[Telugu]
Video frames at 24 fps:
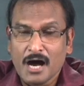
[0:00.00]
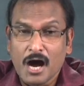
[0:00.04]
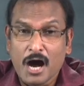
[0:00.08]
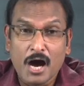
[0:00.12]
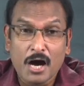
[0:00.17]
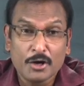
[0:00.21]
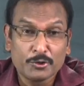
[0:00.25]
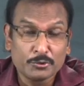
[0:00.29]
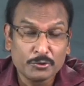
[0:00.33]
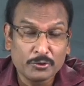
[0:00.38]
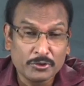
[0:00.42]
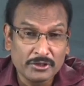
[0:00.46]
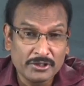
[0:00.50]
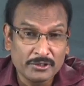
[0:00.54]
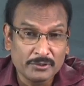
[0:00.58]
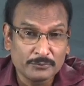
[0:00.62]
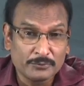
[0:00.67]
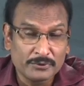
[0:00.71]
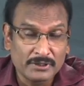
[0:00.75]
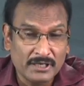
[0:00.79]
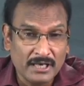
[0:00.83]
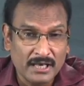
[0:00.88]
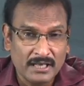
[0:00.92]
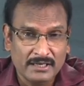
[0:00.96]
ఆరోగ్యం
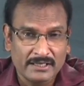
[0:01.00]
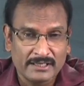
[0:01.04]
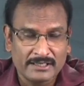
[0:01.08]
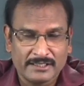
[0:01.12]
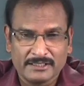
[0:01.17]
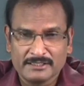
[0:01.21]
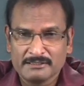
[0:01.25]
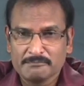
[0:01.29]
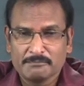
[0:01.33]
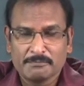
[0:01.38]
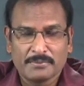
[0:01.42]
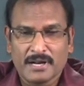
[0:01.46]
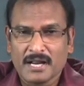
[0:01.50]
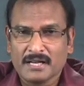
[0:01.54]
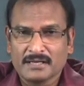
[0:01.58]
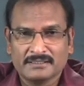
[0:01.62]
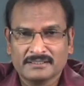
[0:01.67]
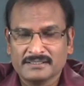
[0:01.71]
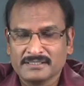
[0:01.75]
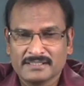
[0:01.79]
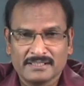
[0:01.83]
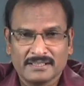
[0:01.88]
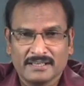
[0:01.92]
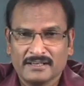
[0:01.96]
ఉండాలని
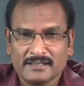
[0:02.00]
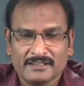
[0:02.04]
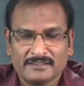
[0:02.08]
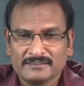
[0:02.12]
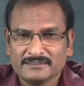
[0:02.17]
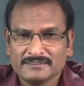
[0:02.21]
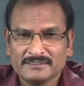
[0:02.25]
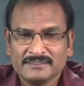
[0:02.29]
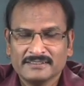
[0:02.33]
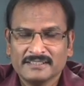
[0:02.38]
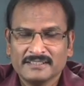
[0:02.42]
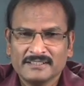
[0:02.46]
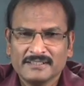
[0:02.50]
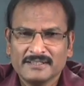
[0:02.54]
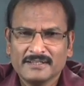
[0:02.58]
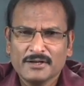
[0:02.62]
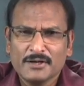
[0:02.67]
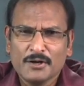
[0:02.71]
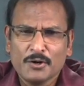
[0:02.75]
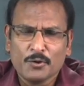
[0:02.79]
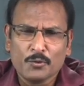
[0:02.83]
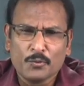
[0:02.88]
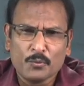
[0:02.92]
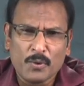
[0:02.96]
ప్రార్థన చేయలేదు
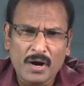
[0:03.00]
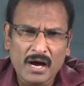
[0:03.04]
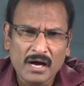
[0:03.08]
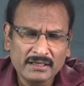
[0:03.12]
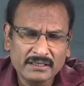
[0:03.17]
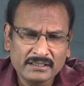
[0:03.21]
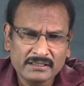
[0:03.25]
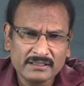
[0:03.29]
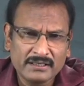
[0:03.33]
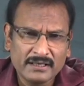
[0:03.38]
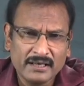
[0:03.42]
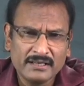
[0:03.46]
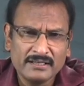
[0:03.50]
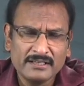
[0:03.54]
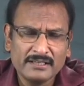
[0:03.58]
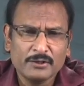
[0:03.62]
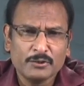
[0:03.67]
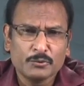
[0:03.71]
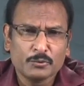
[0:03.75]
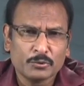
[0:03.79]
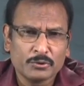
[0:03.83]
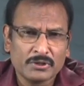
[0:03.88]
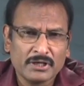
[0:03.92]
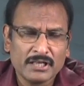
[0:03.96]
వాక్యాన్ని
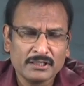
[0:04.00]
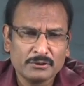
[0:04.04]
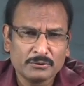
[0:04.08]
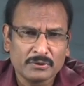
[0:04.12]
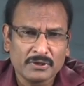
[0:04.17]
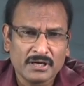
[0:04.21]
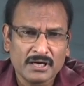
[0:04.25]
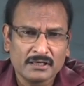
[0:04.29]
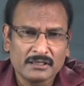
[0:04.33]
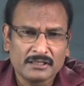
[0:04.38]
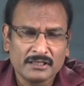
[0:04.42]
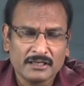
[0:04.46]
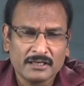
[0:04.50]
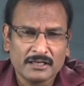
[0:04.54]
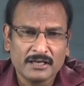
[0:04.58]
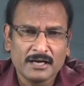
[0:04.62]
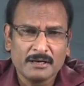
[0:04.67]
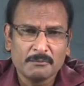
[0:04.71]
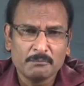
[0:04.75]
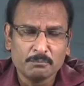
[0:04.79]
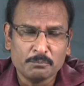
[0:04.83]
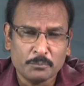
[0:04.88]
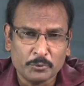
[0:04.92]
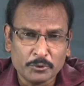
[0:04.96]
ఉన్నదున్నట్లుగా
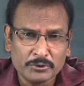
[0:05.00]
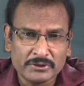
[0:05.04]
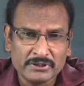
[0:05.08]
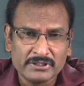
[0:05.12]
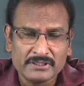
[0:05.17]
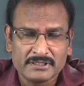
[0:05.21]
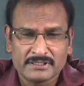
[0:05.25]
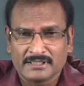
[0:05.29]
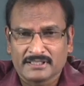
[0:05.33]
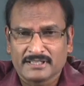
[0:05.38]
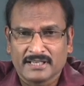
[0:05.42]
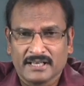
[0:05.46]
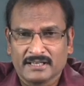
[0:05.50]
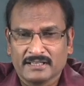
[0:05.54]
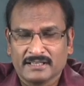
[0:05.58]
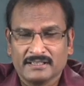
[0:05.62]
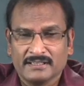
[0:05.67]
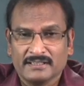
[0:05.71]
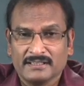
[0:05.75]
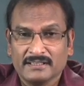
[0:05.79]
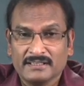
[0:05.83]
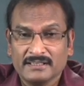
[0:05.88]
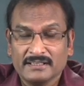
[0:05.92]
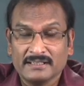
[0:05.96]
బోధించటానికి
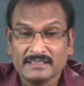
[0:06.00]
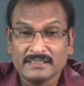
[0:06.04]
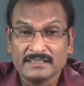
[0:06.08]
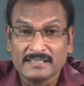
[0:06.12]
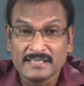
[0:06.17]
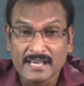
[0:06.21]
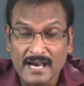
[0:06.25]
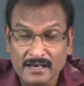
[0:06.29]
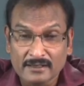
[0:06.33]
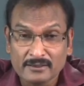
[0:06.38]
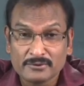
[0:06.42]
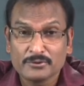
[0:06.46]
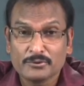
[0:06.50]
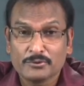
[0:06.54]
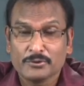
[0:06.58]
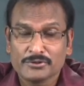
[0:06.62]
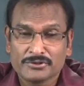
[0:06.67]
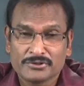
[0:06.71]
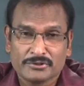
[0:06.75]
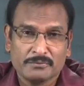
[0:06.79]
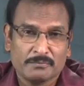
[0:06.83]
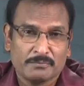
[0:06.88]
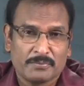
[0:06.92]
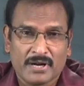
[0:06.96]
జ్ఞానం
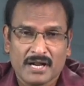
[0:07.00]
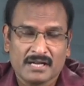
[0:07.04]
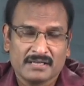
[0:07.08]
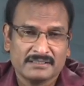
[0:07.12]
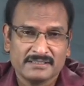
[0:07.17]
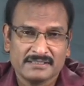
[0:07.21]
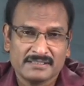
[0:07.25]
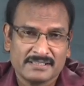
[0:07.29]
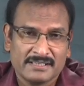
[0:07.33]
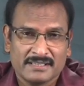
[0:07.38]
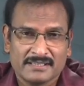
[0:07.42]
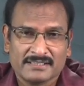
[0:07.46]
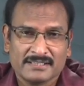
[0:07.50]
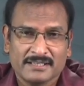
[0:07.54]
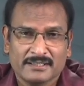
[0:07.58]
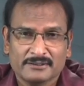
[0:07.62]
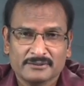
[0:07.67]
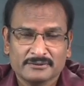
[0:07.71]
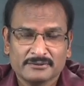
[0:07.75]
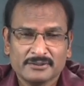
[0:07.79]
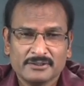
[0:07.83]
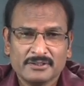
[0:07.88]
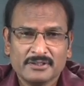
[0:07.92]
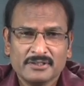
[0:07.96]
కోసం ప్రార్థన చేశాడు
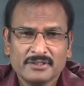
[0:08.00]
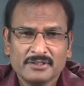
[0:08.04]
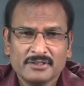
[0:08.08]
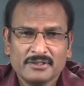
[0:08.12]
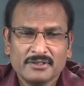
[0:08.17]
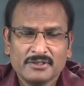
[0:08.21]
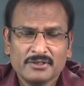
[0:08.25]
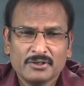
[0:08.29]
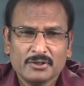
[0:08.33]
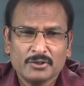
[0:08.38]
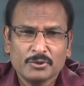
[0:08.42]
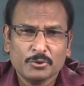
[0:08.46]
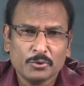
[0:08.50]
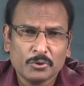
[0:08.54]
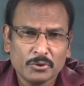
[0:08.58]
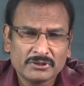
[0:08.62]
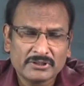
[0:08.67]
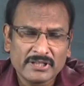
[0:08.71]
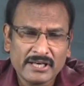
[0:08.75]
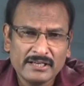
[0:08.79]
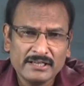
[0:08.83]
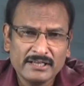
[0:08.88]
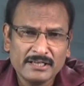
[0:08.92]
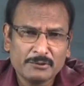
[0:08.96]

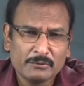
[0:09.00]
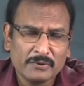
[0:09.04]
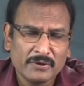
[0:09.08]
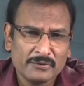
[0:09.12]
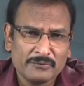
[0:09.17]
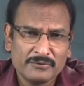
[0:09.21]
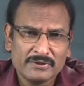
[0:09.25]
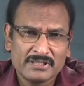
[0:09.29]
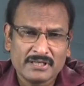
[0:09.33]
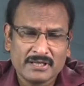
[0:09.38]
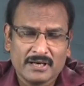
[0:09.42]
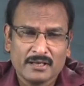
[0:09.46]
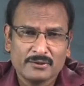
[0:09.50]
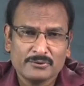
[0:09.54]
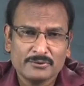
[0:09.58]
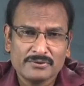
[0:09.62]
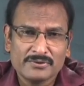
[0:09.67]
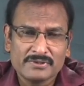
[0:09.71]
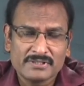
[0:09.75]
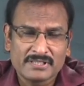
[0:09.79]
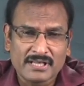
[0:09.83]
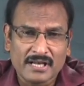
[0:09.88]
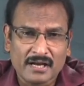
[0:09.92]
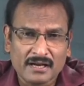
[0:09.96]
లోతైనటువంటి విషయాలు
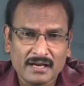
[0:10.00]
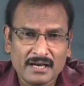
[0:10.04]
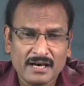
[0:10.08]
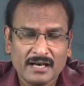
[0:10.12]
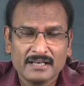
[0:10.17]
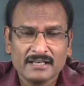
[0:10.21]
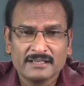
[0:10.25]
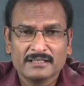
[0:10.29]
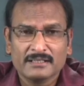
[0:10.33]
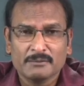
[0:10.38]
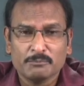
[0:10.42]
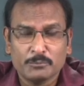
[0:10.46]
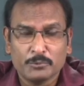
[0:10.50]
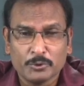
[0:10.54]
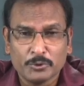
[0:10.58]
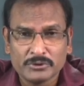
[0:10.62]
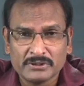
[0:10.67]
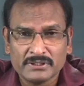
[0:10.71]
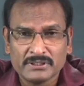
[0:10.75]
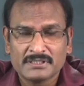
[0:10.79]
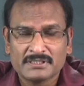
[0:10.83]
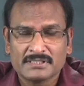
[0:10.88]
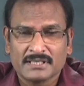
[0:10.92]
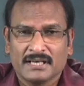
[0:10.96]
సంఘాలకి
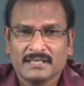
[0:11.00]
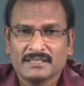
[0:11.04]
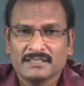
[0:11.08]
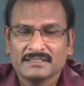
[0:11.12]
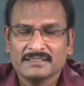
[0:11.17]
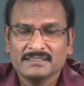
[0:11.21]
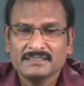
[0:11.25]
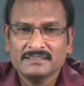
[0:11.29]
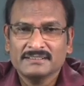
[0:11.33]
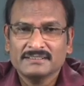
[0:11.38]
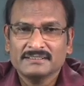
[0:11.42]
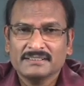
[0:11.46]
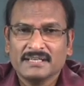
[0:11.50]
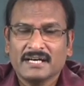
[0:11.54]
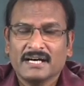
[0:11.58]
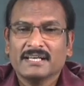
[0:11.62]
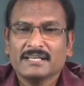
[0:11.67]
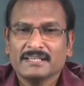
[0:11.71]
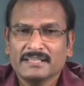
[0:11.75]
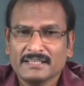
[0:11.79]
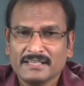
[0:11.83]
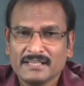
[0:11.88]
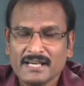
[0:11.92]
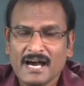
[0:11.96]
బోధించాలి
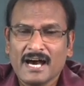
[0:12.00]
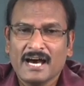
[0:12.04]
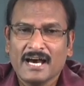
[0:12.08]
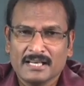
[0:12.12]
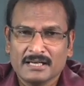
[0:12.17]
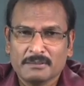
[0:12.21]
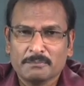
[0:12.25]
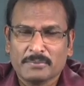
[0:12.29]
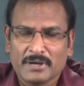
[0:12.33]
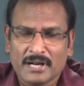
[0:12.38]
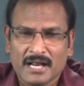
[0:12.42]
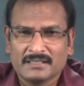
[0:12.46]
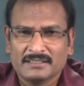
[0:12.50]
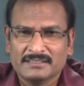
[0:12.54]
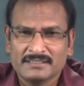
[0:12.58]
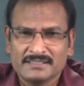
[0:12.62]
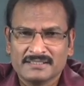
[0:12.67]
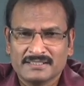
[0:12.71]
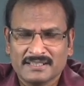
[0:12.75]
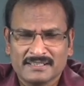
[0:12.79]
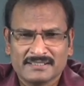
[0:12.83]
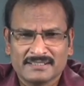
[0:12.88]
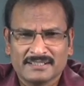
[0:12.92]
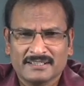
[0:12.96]
అని ఆయన ప్రార్థన
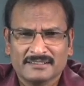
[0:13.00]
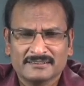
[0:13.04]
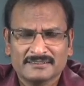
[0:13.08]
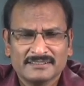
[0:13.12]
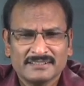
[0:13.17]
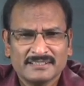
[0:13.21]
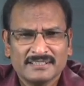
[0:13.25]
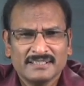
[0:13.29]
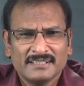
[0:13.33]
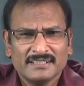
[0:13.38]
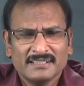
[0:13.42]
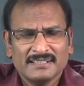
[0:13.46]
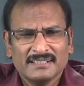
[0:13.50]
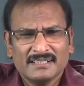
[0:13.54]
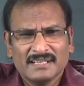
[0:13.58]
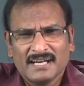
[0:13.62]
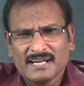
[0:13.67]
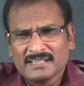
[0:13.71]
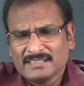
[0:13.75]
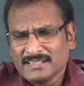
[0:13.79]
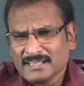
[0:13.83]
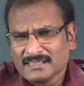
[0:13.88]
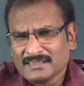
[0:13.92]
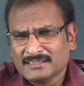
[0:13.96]
చేశాడు
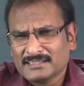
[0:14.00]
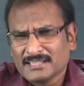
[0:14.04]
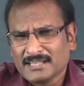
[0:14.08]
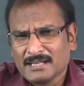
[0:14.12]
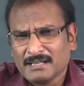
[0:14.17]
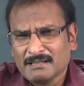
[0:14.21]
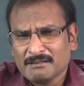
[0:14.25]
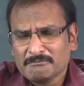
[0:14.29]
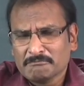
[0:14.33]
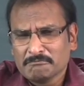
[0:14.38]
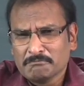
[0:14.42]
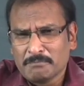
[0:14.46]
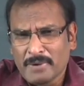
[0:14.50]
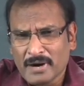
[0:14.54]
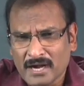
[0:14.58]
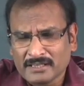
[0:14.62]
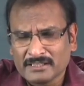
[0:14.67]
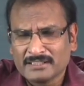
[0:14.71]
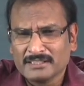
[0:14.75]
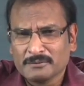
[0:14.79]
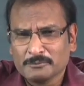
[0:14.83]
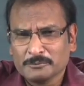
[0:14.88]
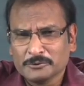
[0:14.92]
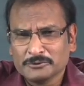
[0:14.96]
అది ఎంత
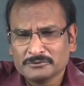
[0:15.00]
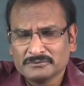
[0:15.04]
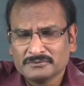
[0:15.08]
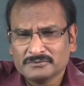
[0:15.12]
భాగ్యమో